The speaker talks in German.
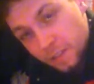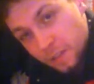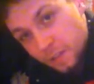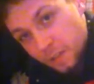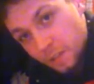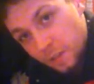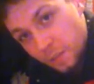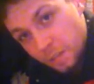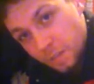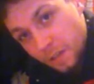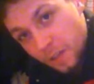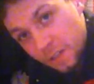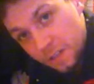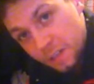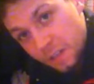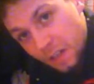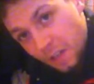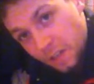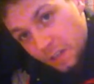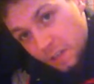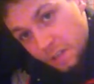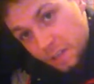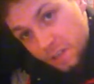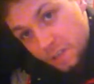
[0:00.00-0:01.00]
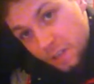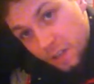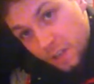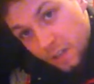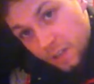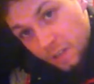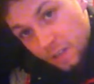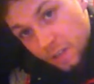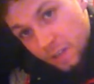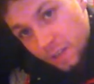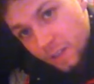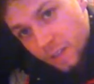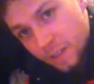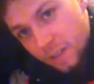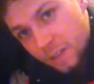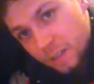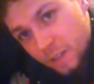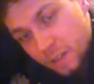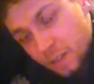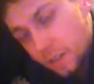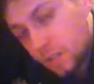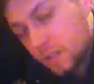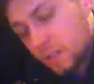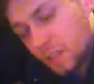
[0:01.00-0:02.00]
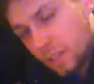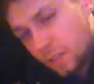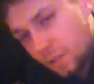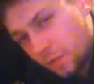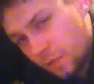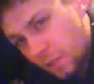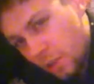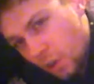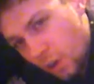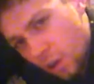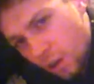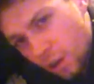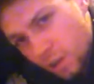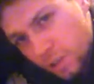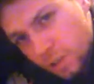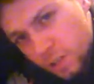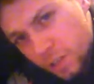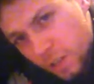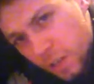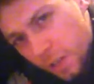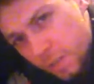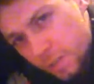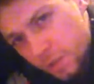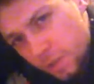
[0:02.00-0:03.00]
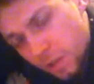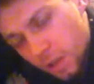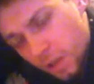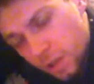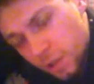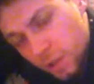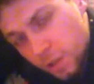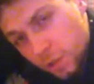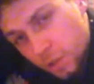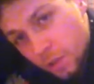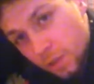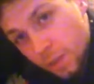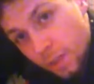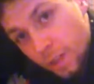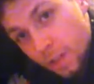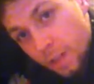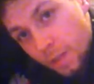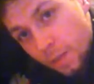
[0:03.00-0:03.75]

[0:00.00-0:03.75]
Kommen halt die anderen und sagen, ist das doch verrückt, gibt es doch alle schon.